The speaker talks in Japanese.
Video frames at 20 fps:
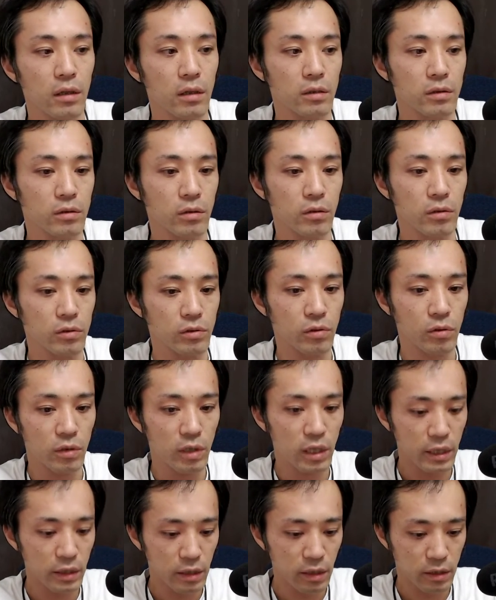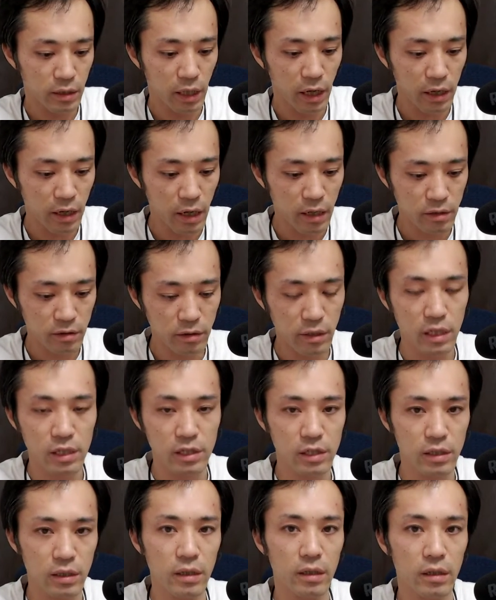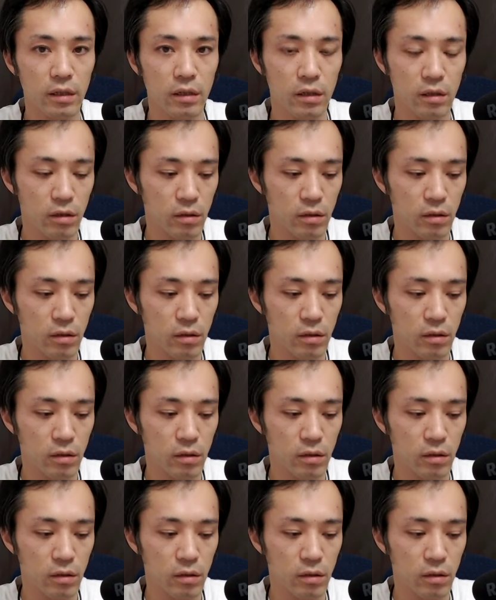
それで多角化して、